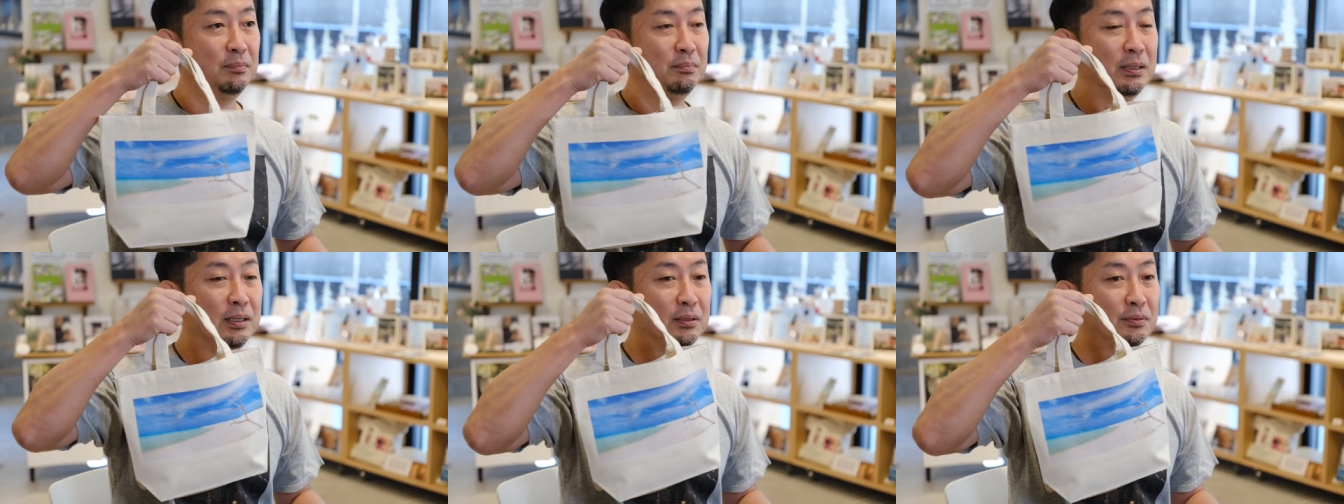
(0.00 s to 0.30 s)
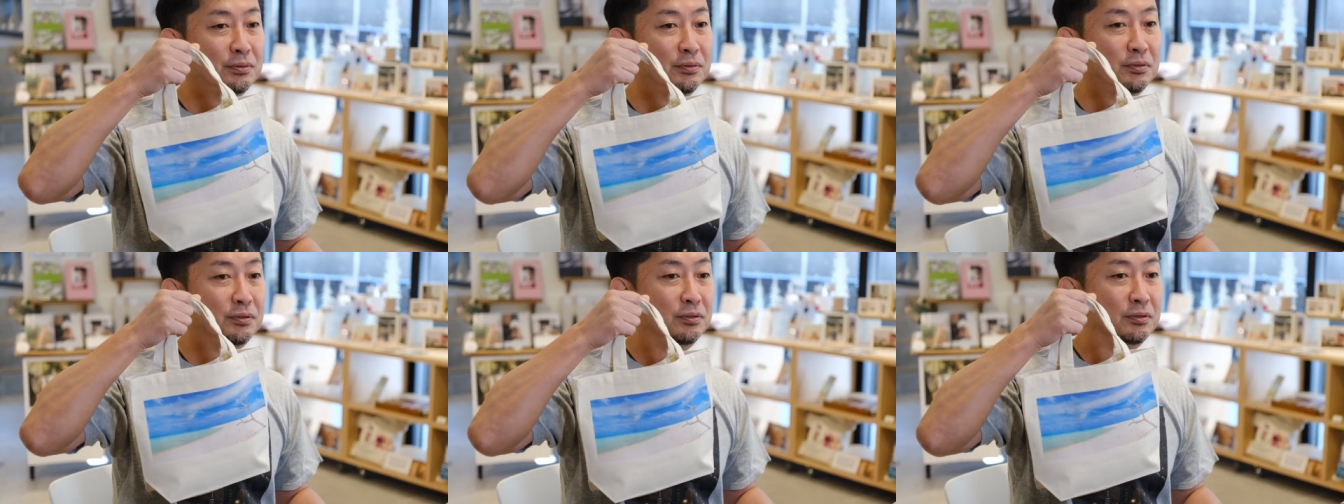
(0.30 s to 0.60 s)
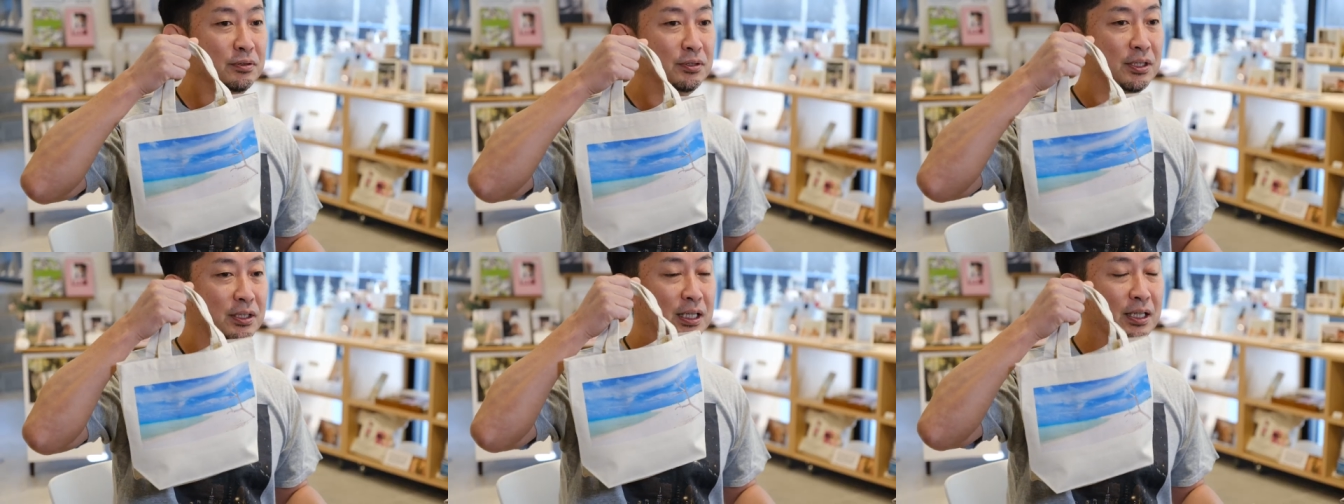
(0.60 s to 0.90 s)
まあ、普通
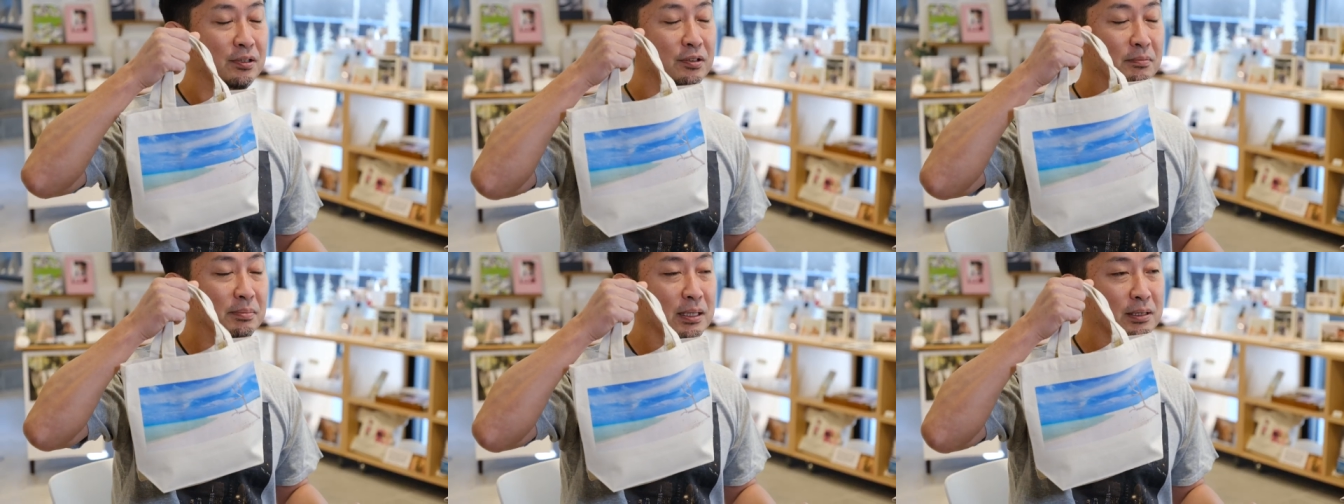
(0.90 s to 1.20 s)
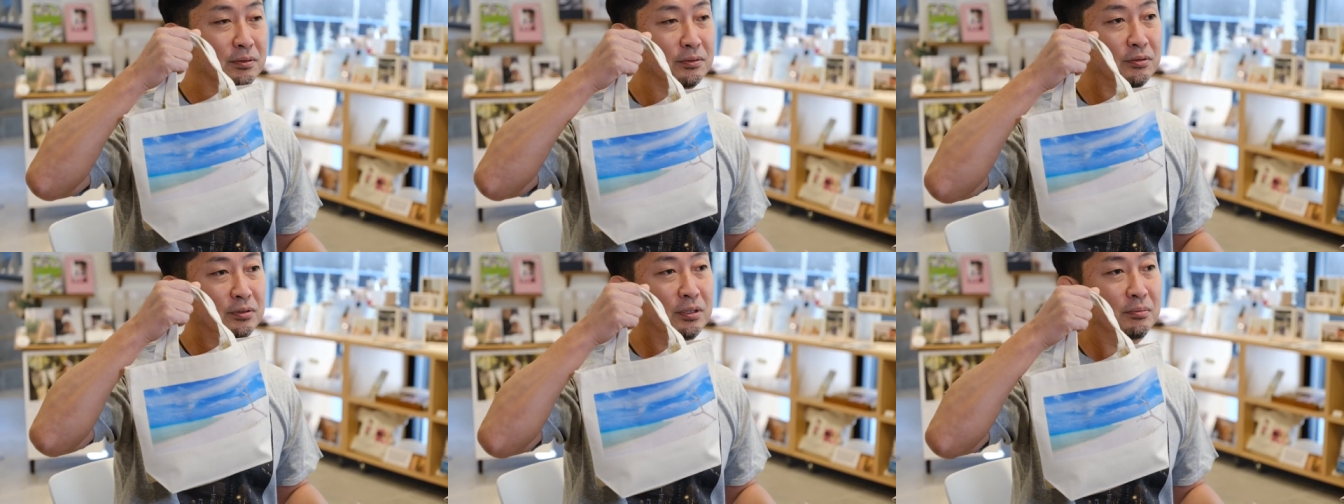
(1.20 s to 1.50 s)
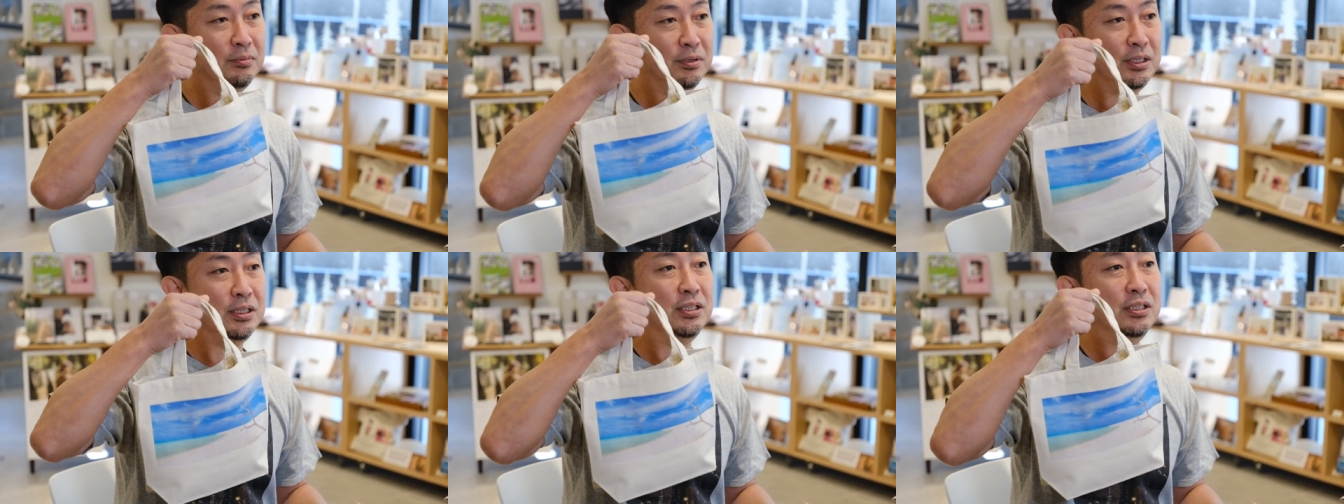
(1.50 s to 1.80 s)
のセカンドバッグとして
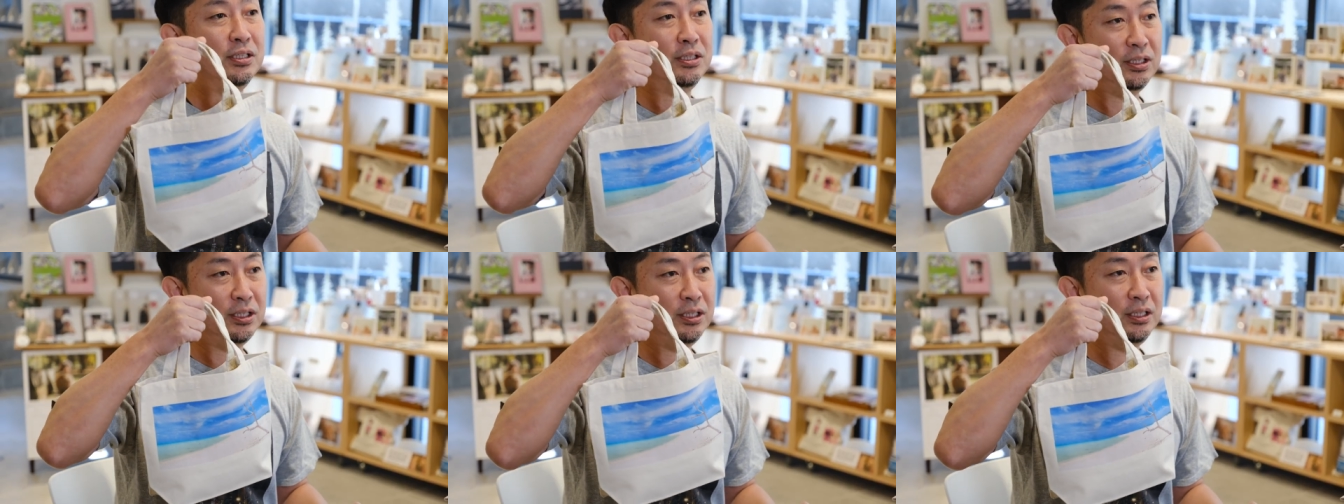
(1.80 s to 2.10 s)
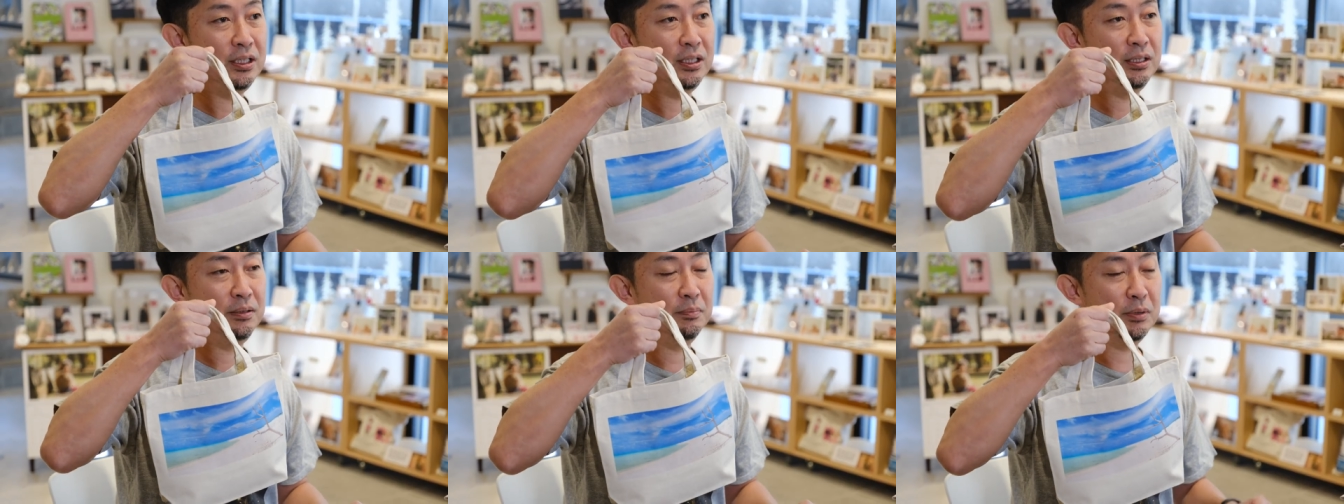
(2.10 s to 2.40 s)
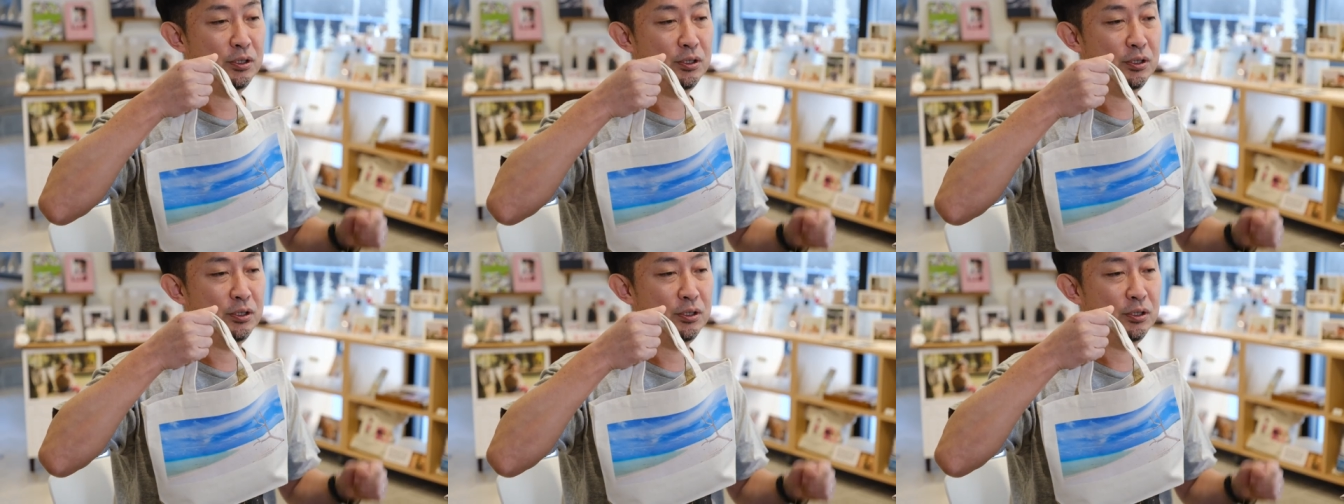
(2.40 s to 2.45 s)
もいいし、